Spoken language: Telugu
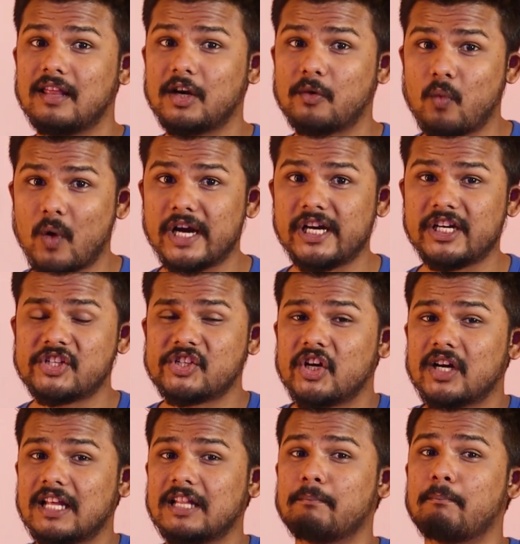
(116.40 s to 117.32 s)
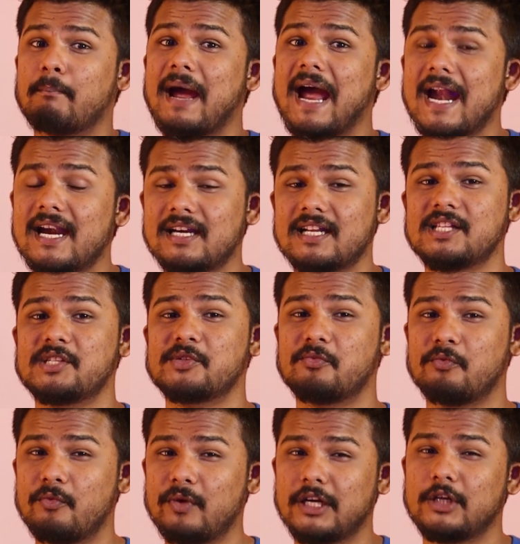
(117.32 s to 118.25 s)
దట్ వైట్ షర్ట్ అండ్ ప్యాంట్ ఈస్
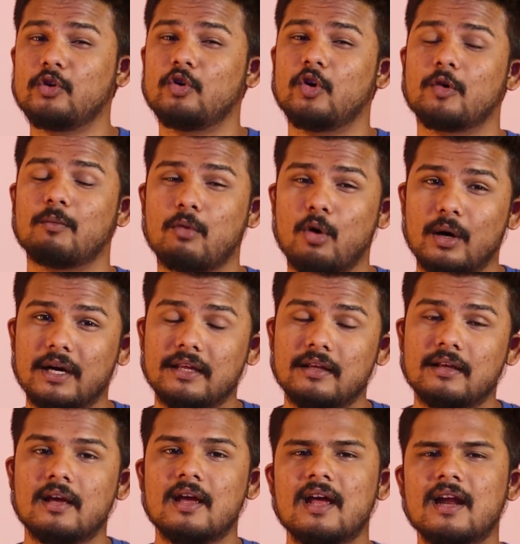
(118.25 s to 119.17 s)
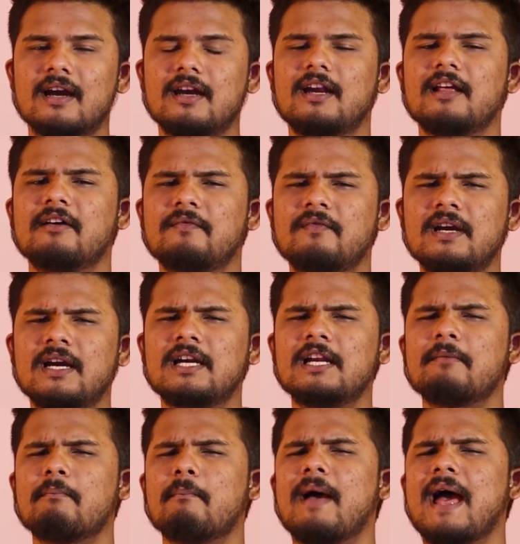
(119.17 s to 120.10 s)
ఫిట్ యువర్ బాడీ
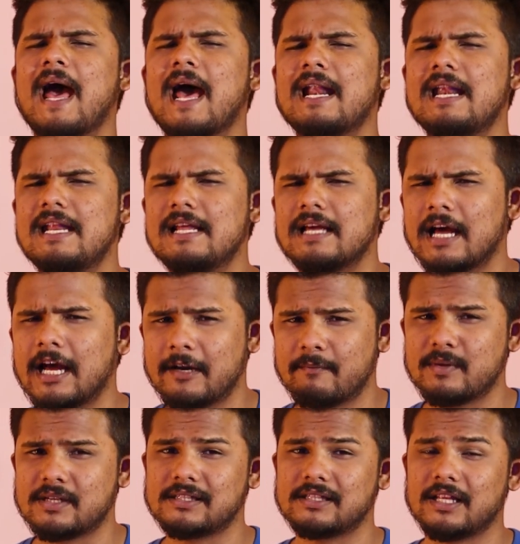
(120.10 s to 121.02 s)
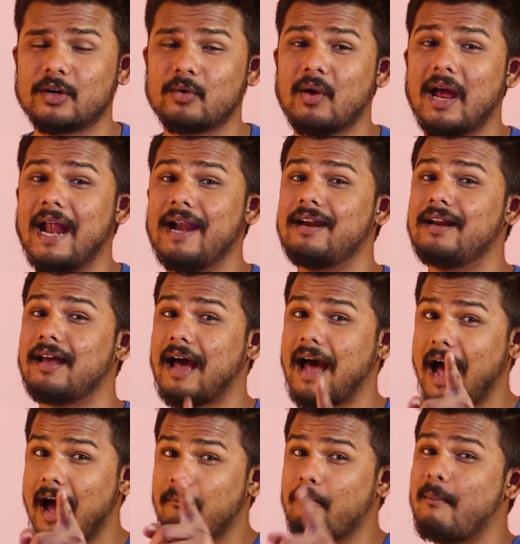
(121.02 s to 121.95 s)
డెఫినెట్లీ మ్యాన్లీగా కనిపిస్తారు అండ్
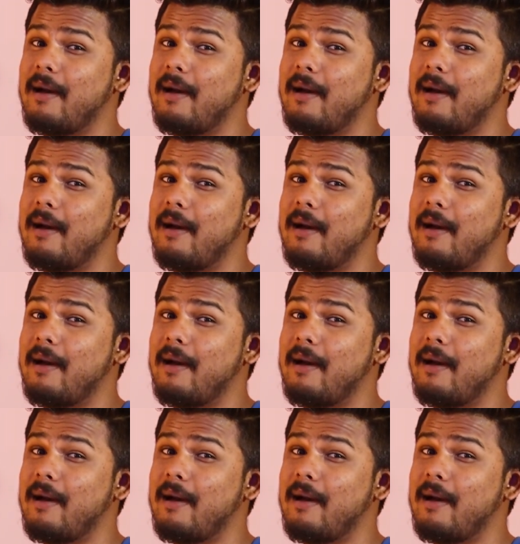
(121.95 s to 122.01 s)
ఆ